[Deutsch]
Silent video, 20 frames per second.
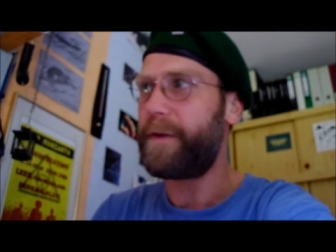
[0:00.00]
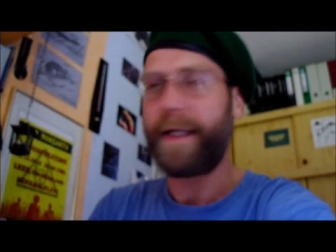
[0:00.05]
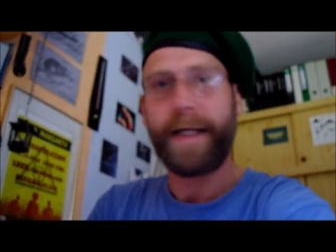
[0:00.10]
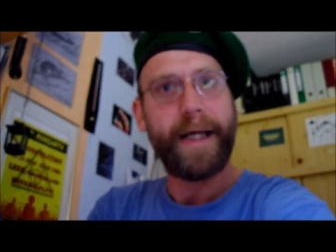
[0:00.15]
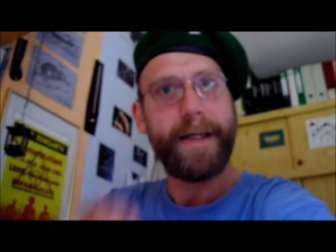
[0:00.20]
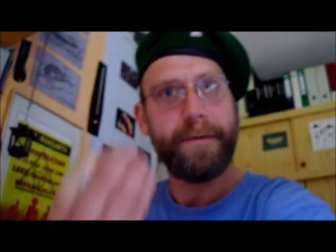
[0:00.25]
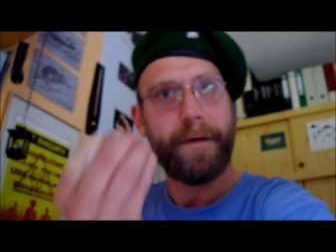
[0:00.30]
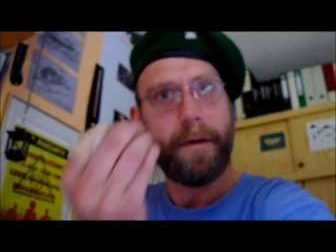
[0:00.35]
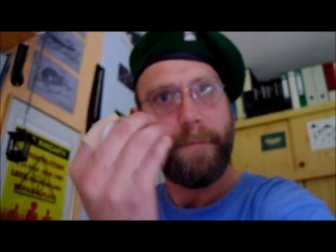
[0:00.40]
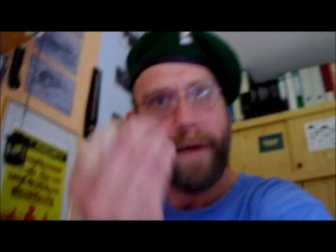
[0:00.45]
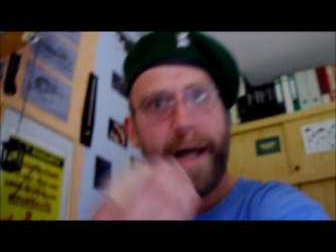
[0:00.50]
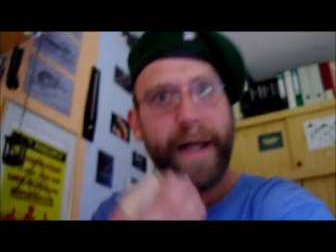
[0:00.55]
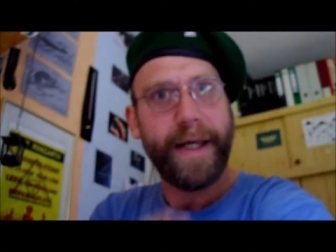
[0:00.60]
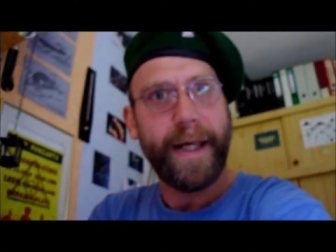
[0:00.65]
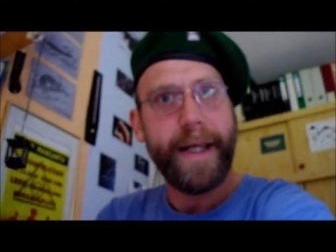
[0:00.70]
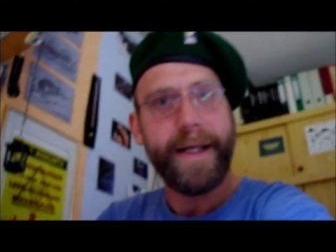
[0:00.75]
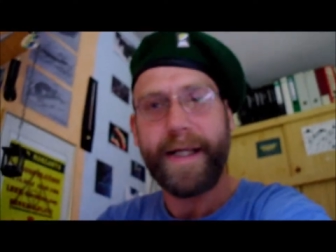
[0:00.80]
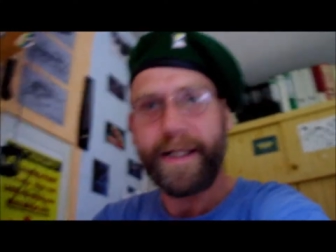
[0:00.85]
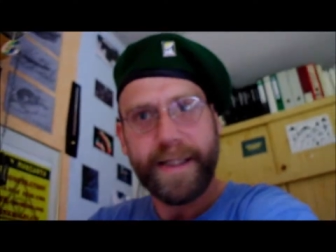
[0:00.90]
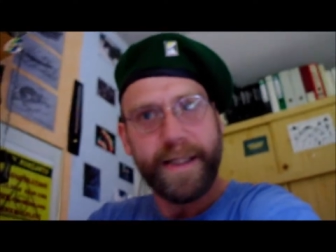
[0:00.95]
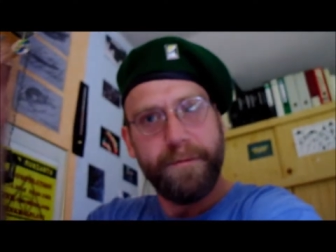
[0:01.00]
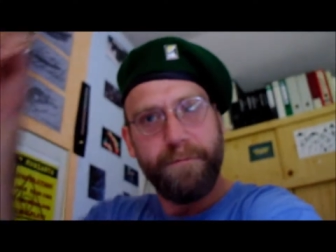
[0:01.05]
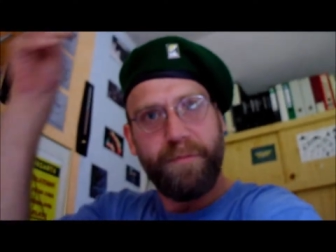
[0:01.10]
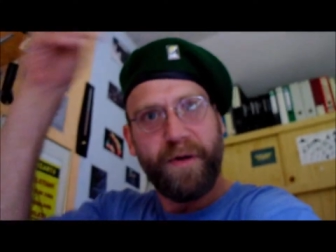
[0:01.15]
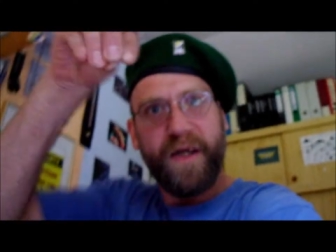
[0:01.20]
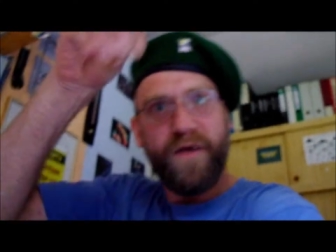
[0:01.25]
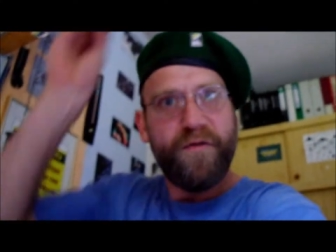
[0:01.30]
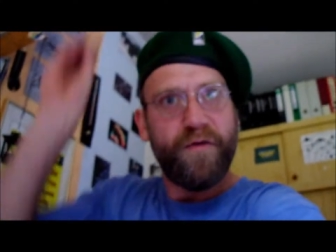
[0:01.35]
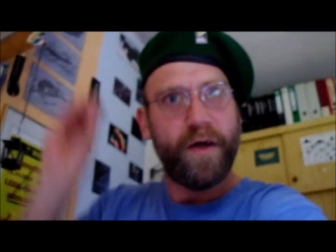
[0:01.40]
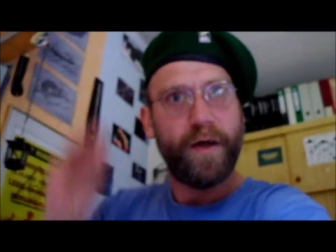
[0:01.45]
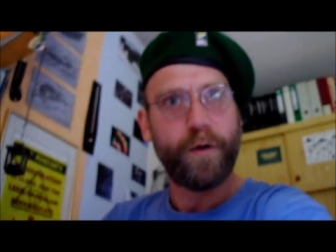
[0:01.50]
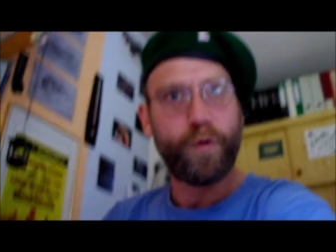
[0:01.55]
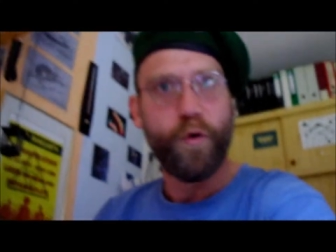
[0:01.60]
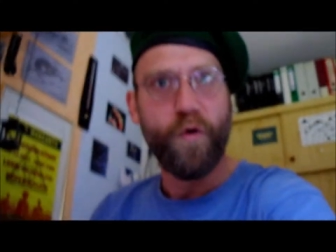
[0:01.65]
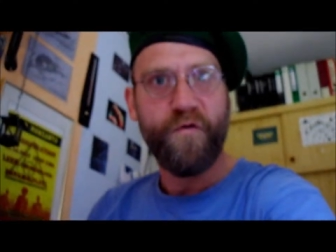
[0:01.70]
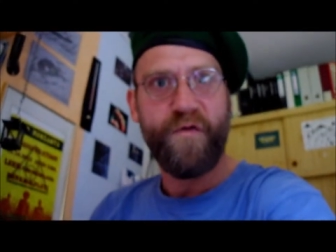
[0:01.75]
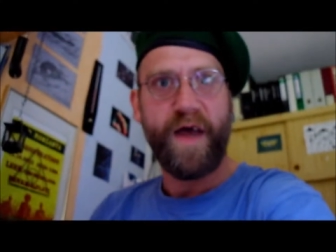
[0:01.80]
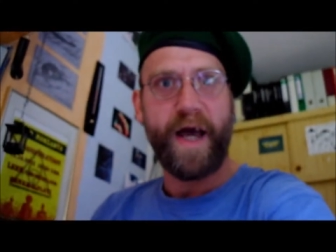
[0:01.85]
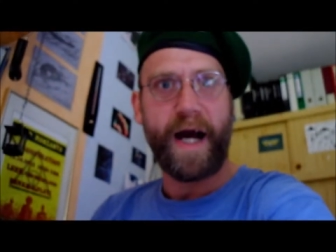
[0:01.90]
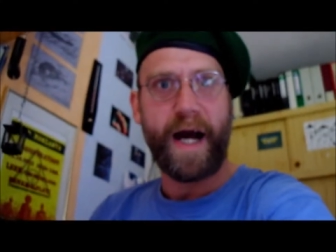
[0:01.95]
dann kann ich mal beigehen, das in
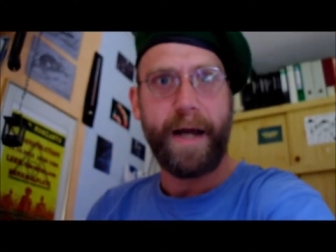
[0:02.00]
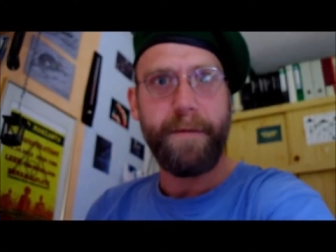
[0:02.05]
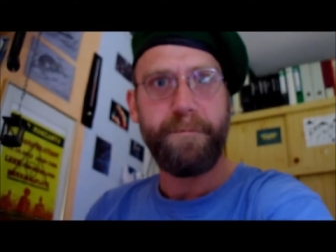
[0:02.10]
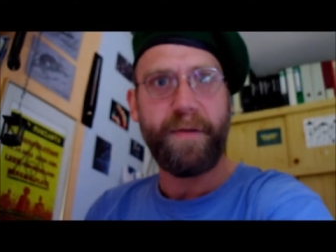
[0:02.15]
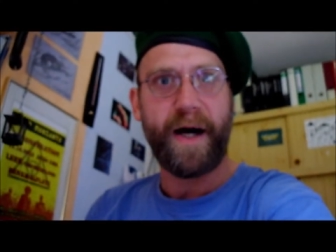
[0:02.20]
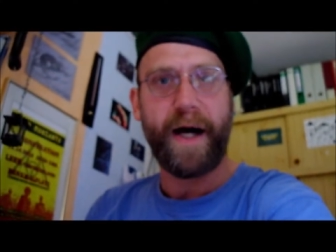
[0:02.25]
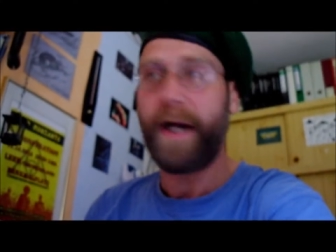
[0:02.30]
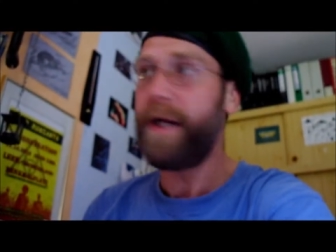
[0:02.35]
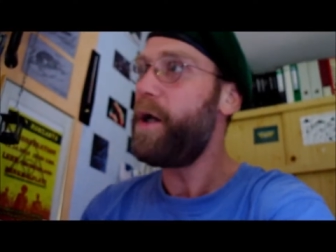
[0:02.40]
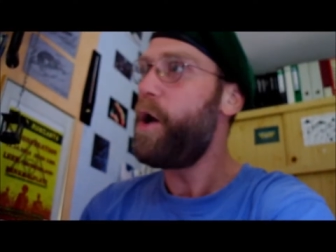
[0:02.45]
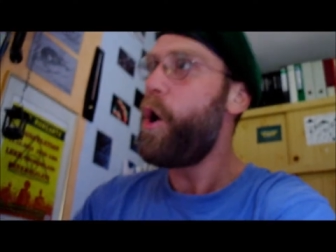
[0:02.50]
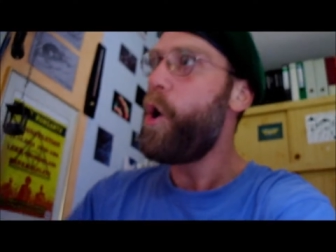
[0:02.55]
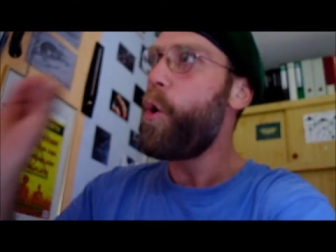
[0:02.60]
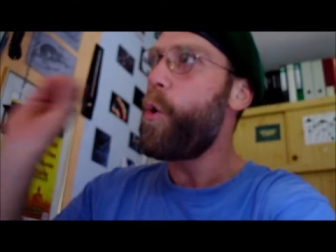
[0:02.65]
Briefkuvert reinpacken